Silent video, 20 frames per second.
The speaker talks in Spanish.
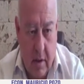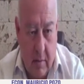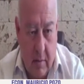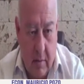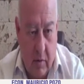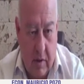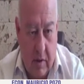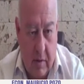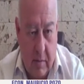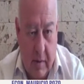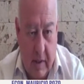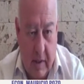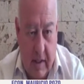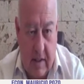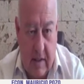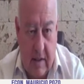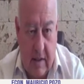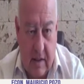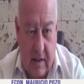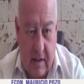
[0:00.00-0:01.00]

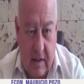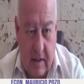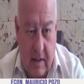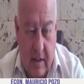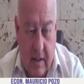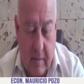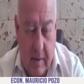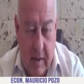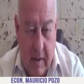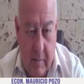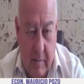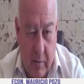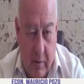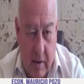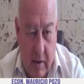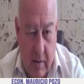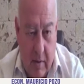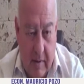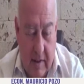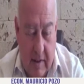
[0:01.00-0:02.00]
Multiplique 60 mil
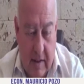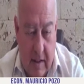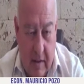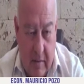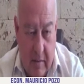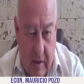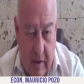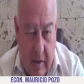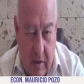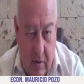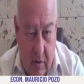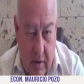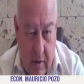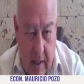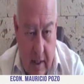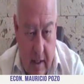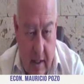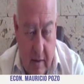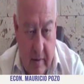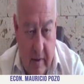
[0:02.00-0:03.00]
por el mantenimiento de
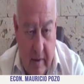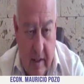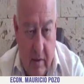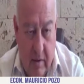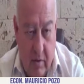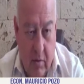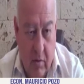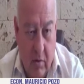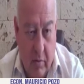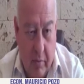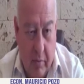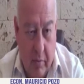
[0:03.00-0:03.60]
cada vehículo,